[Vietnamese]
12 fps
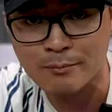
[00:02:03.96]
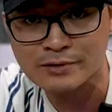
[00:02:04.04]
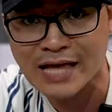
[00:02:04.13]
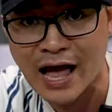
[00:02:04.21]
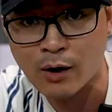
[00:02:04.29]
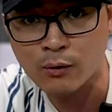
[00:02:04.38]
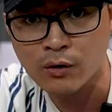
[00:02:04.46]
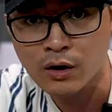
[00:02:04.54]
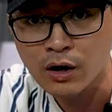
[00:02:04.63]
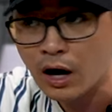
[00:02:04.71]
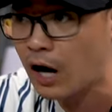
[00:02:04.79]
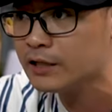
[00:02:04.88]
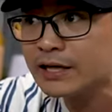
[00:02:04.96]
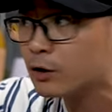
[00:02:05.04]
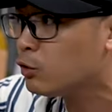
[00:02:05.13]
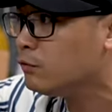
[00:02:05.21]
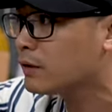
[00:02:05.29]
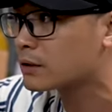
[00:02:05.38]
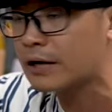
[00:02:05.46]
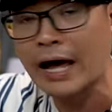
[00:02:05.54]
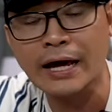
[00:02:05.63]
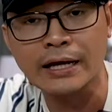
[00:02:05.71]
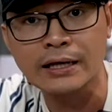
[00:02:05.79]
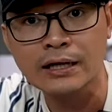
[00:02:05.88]
làm sao, ở những cái khu vực
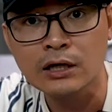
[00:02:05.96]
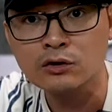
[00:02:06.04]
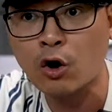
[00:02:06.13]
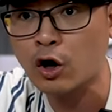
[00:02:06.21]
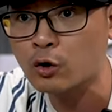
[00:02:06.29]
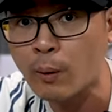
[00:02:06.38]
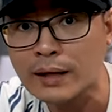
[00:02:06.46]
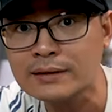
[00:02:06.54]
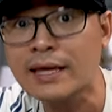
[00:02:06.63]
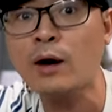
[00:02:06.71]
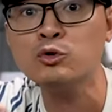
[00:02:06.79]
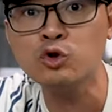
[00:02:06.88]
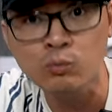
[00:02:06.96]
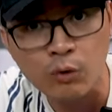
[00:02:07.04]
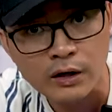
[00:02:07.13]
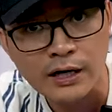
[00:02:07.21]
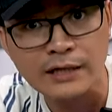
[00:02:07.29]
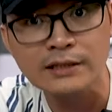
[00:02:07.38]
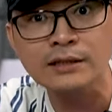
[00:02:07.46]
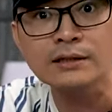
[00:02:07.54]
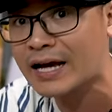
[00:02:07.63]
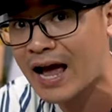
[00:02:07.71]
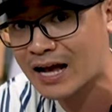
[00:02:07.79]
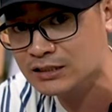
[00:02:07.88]
này thói quen tiêu dùng của người
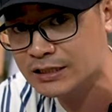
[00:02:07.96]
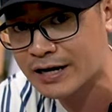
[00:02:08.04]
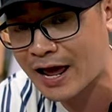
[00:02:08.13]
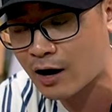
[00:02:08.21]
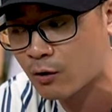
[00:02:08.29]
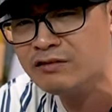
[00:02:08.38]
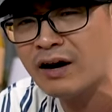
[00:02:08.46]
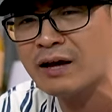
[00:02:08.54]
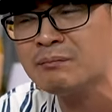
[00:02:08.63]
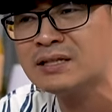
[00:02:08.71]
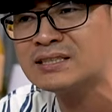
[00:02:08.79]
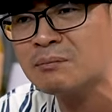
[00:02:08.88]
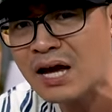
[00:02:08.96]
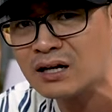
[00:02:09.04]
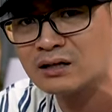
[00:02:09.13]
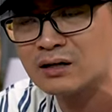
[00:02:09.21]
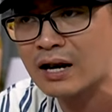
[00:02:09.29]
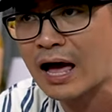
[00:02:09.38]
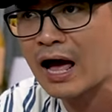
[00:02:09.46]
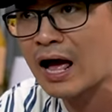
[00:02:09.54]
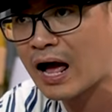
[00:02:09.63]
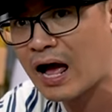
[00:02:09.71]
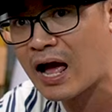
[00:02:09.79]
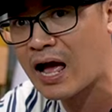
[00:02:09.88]
khách hàng như thế nào. Vì vậy mình sẽ biết là
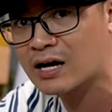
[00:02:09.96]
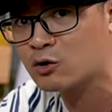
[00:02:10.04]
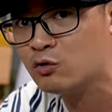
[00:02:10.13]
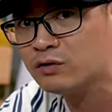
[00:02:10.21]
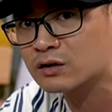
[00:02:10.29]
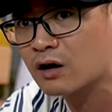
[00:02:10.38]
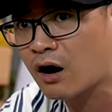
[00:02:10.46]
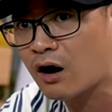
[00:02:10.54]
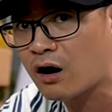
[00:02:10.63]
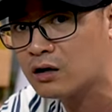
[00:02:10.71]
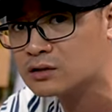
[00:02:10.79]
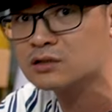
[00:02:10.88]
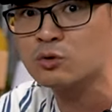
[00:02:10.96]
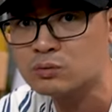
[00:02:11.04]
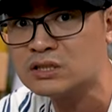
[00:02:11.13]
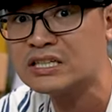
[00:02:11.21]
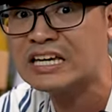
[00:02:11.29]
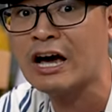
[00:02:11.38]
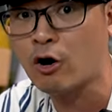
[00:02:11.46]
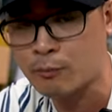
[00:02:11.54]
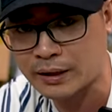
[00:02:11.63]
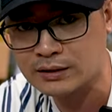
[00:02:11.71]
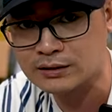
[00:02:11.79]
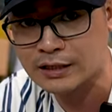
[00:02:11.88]
cái khu vực đó sử dụng những kiểu
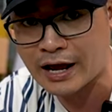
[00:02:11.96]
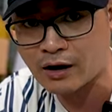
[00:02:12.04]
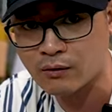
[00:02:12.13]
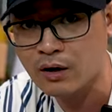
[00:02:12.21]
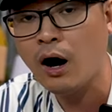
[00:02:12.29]
máy như thế nào.